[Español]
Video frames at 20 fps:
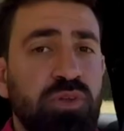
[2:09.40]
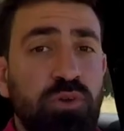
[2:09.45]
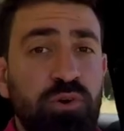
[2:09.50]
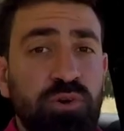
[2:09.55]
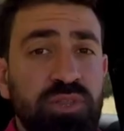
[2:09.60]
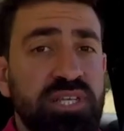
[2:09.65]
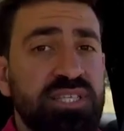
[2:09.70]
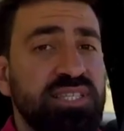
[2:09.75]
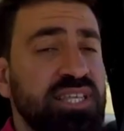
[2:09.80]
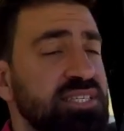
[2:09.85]

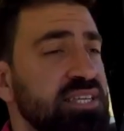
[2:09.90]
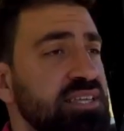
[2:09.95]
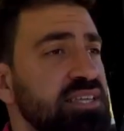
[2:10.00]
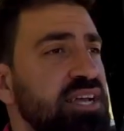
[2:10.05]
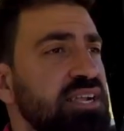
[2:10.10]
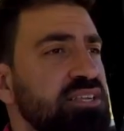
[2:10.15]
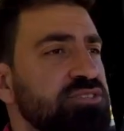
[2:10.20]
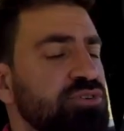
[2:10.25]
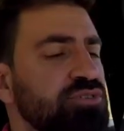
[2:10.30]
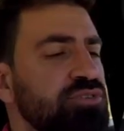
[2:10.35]
Con esta
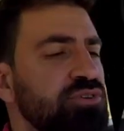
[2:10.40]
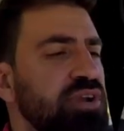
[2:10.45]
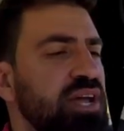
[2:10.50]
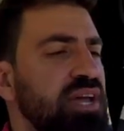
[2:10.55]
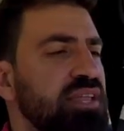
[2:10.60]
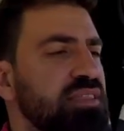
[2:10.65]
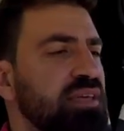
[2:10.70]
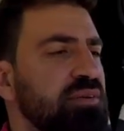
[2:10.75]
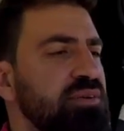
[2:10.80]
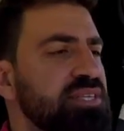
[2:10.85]
señal
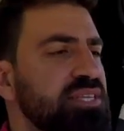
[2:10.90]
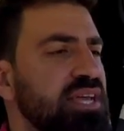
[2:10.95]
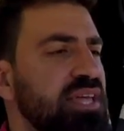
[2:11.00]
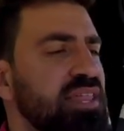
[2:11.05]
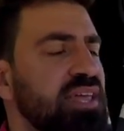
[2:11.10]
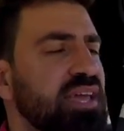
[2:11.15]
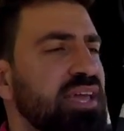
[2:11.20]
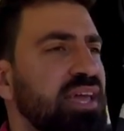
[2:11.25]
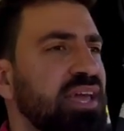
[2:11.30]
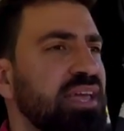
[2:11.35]
sonora te avisa
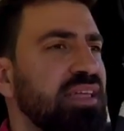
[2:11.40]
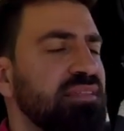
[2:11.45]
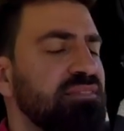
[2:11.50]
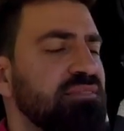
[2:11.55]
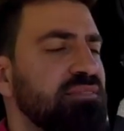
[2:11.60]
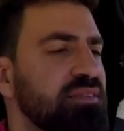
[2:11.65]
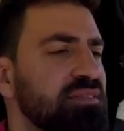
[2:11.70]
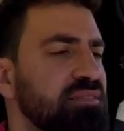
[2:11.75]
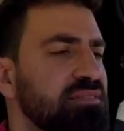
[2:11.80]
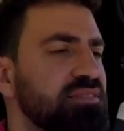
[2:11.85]
de que
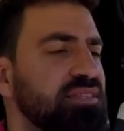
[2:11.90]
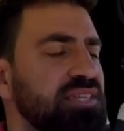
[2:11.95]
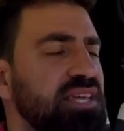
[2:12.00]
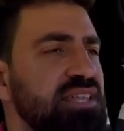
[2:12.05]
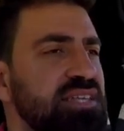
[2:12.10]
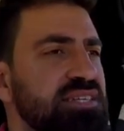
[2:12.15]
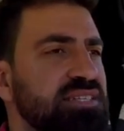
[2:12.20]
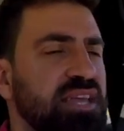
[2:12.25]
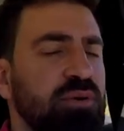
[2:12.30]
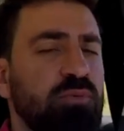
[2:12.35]

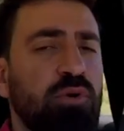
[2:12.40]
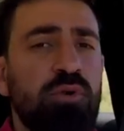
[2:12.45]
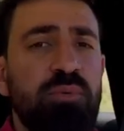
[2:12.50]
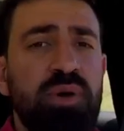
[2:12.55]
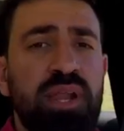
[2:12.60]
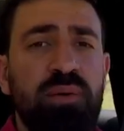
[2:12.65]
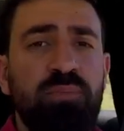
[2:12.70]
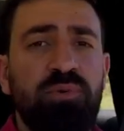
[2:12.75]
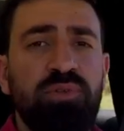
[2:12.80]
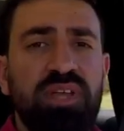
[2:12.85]
tienes que
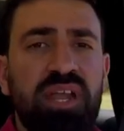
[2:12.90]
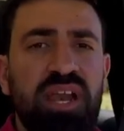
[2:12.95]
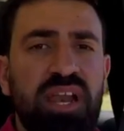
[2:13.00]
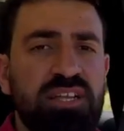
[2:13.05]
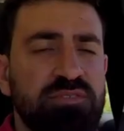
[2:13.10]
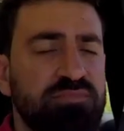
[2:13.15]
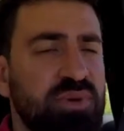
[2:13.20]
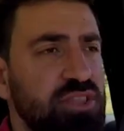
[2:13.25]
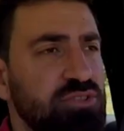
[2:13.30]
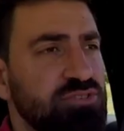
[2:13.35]
volver a poner
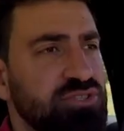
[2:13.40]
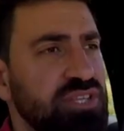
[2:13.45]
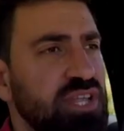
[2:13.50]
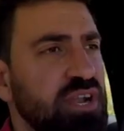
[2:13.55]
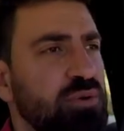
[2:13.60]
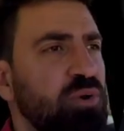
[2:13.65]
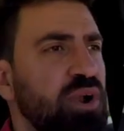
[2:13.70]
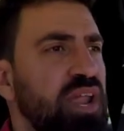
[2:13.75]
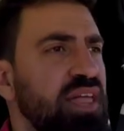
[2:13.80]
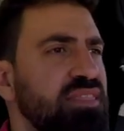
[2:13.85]
las manos en
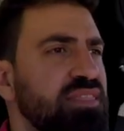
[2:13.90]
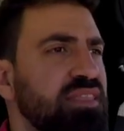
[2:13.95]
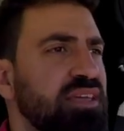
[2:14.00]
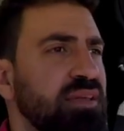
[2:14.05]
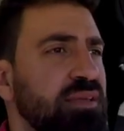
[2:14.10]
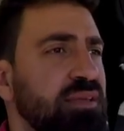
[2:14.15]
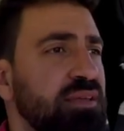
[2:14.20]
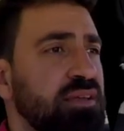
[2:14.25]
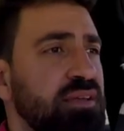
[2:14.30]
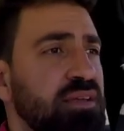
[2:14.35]
el volante.
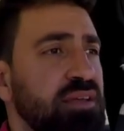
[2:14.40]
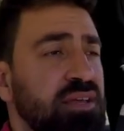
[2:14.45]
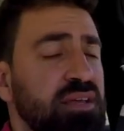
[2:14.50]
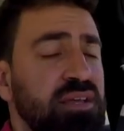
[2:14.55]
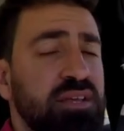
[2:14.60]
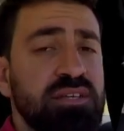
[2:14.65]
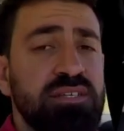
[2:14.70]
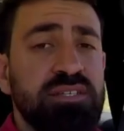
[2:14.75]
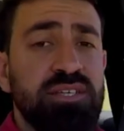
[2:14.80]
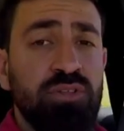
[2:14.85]

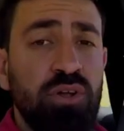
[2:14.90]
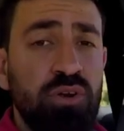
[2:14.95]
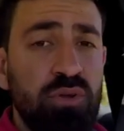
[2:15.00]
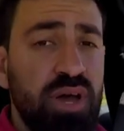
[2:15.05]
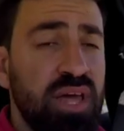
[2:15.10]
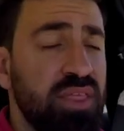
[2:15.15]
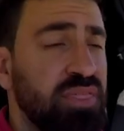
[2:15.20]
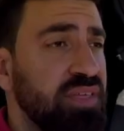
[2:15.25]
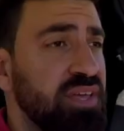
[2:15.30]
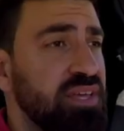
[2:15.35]
Si no lo
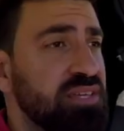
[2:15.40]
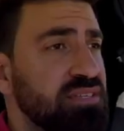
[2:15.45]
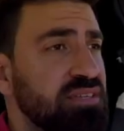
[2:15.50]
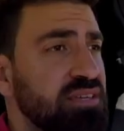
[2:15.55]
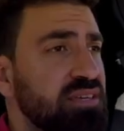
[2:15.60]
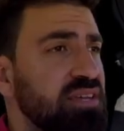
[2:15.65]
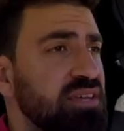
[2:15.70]
haces,